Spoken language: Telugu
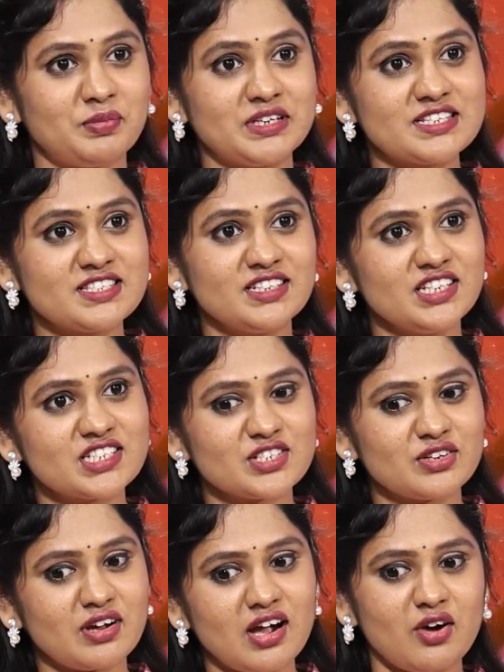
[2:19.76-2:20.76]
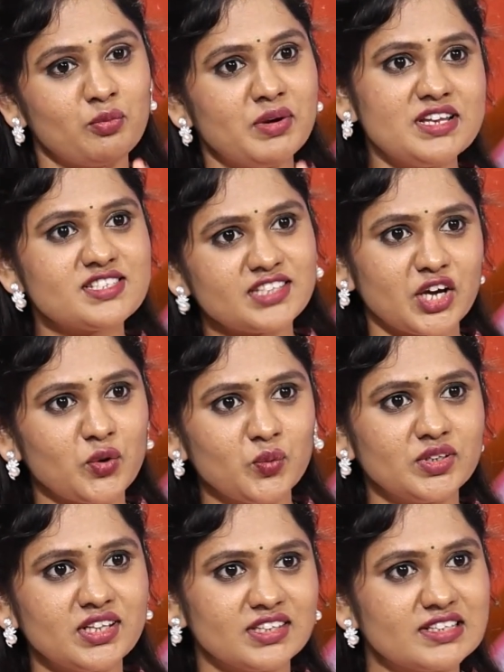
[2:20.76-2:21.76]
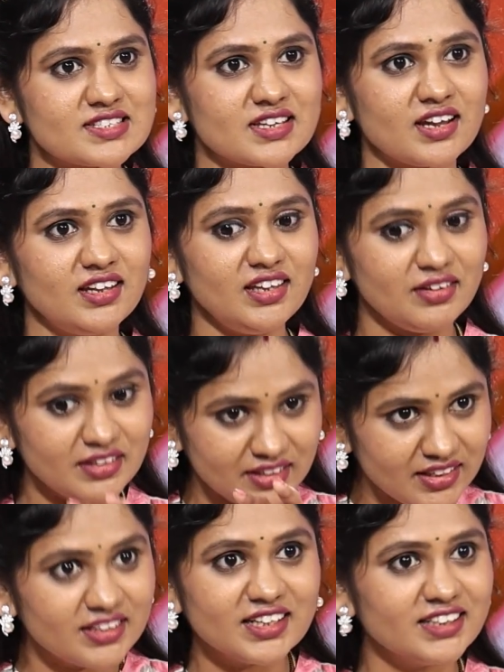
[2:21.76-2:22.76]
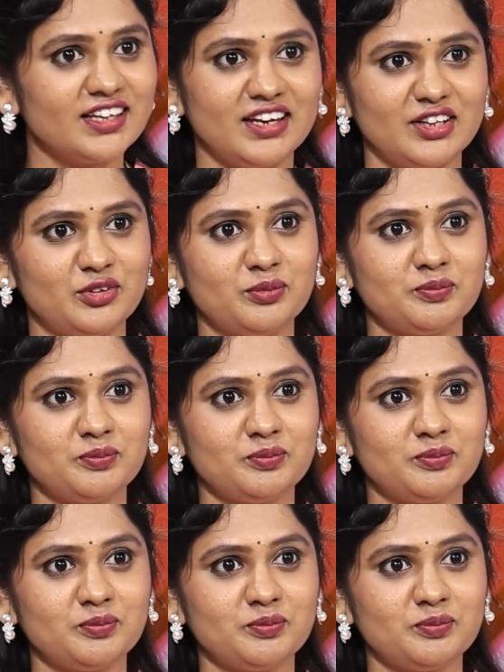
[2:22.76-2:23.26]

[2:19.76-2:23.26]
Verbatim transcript: పర్సంటేజ్ ఉమెన్స్ ఎక్కువ ఉందని తెలుసు కానీ ఇదని తెలియదు